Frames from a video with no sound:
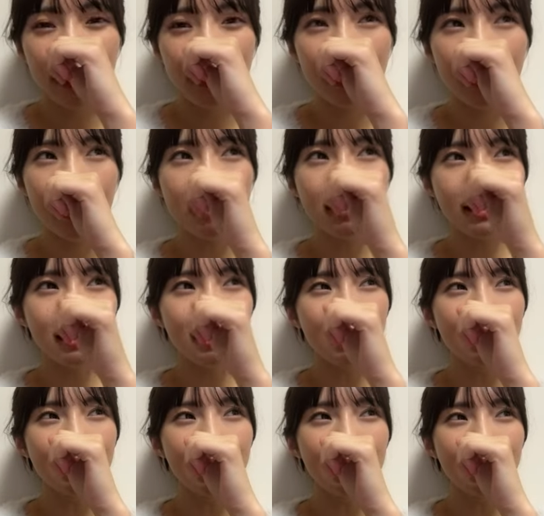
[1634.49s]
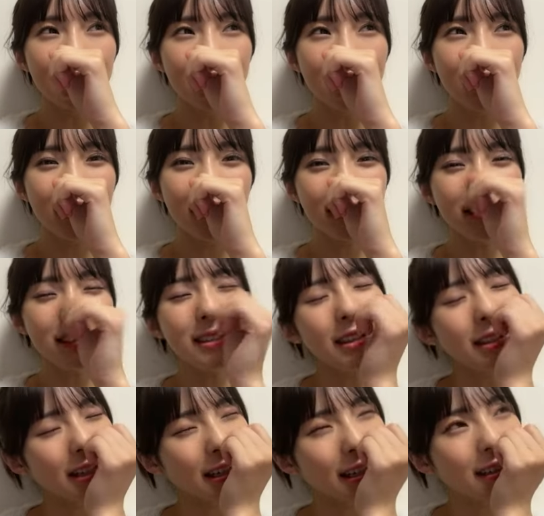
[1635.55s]
なんかレスですっ
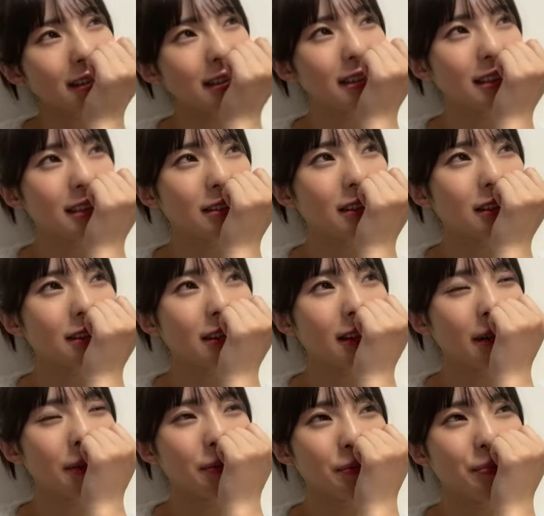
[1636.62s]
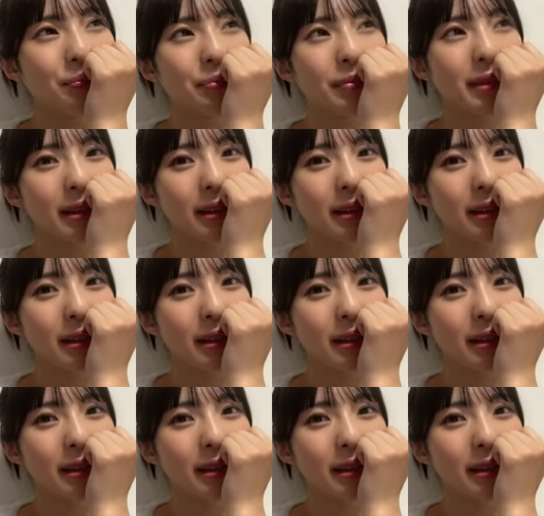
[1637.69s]
てかなんて言うんだろうなうん